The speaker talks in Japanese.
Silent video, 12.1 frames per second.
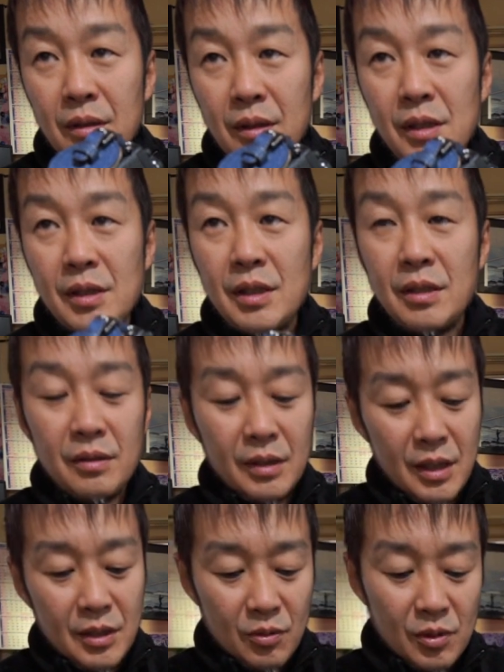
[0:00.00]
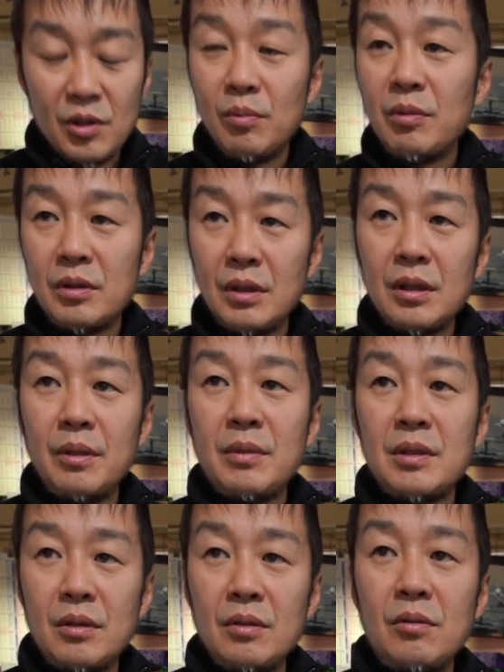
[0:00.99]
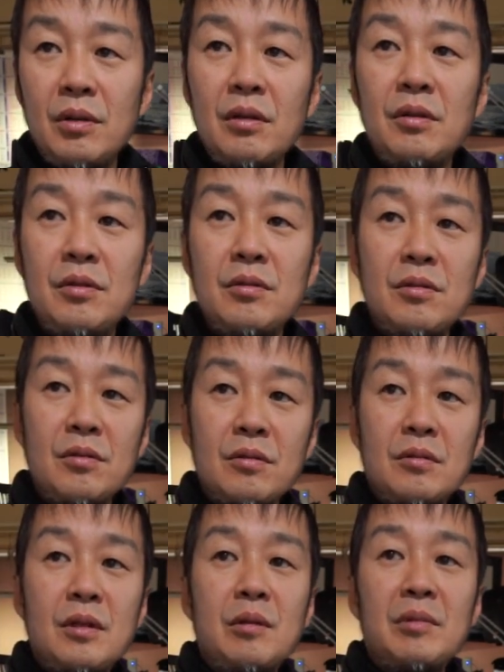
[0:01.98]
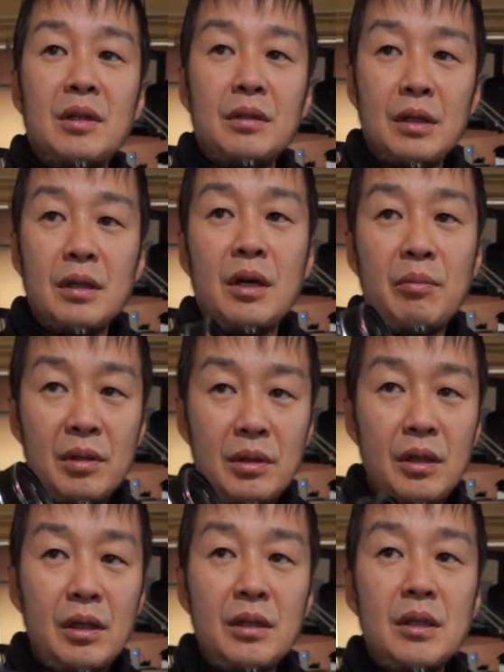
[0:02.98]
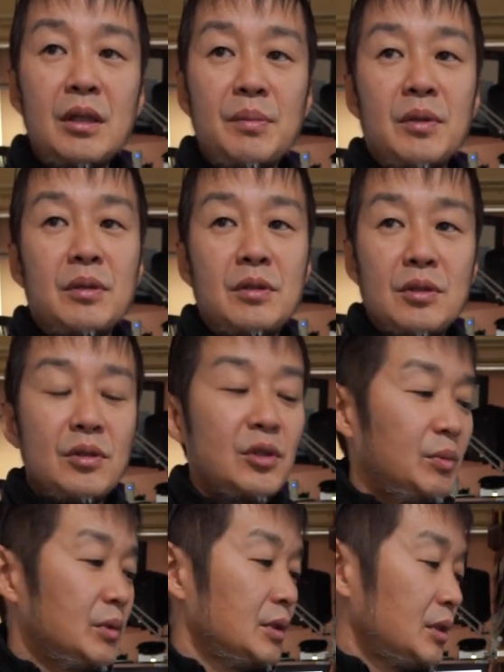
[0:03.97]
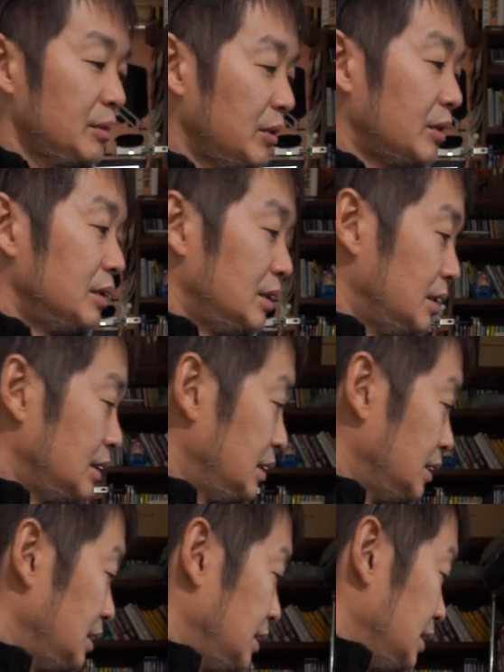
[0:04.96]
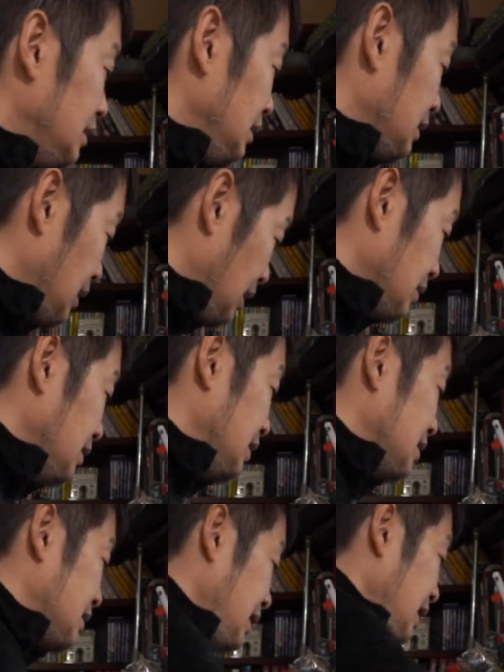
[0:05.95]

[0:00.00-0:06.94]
足してるんで少し重くなってますけど 596g なんでカバンに入れててもずっと持ってても軽いです